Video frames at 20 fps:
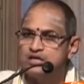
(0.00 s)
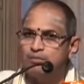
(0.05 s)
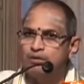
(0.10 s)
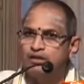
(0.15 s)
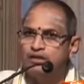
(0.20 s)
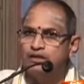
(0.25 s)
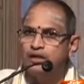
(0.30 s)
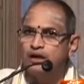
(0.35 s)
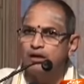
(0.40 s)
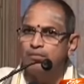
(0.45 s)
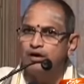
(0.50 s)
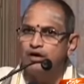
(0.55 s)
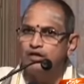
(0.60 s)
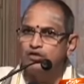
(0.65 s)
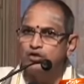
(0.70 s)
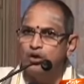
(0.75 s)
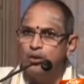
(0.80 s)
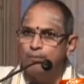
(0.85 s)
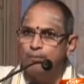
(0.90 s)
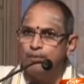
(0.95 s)

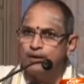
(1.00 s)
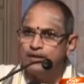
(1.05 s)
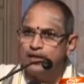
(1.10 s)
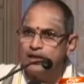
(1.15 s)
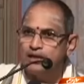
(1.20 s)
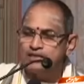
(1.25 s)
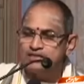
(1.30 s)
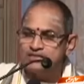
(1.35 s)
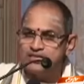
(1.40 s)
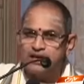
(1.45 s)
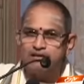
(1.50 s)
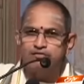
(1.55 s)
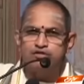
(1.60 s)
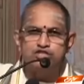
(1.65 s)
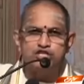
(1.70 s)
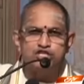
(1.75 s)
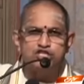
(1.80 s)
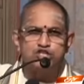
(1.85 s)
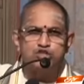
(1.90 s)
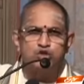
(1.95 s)
శమంతకమణితో ప్రజలకి సేవ
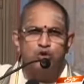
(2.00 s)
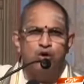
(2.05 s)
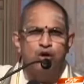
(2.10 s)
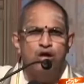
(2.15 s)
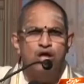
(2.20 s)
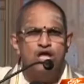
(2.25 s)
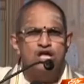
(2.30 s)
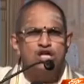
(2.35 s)
చేస్తూ